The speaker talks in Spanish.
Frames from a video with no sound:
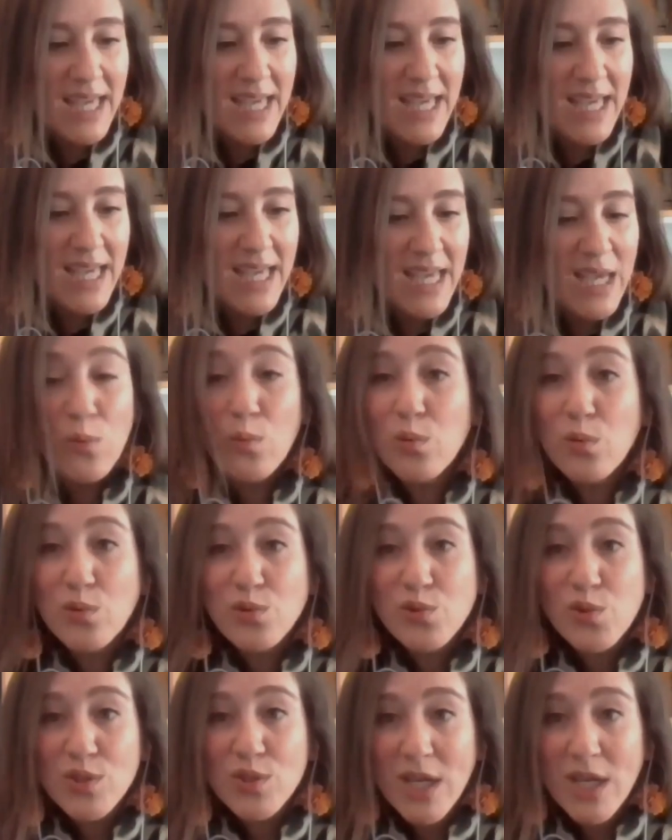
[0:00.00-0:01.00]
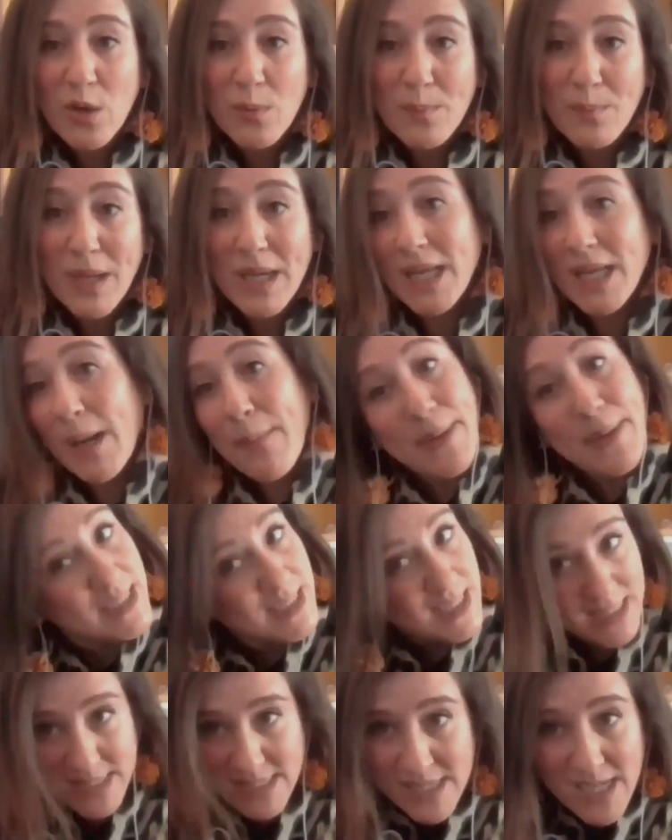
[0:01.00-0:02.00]
Eh, es un curso que era
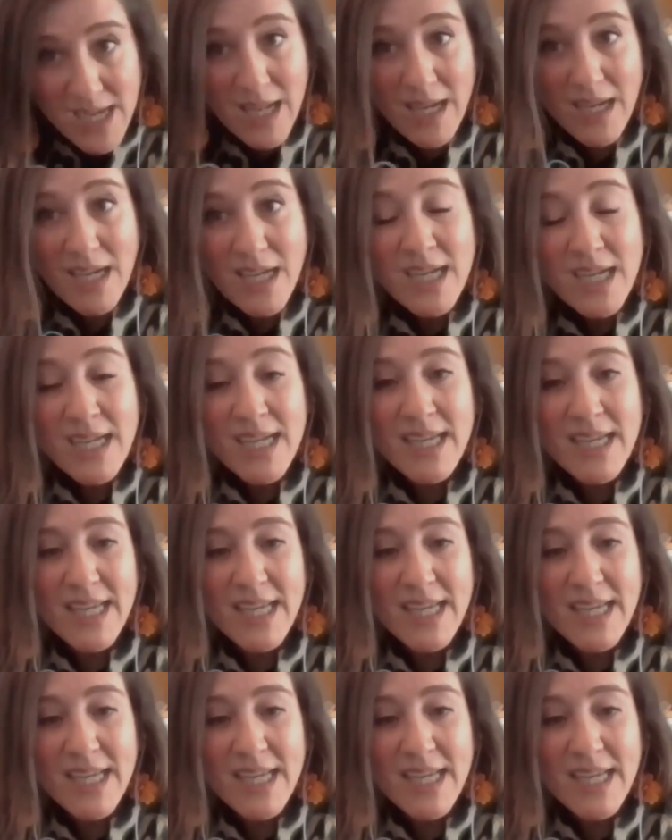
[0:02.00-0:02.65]
presencial.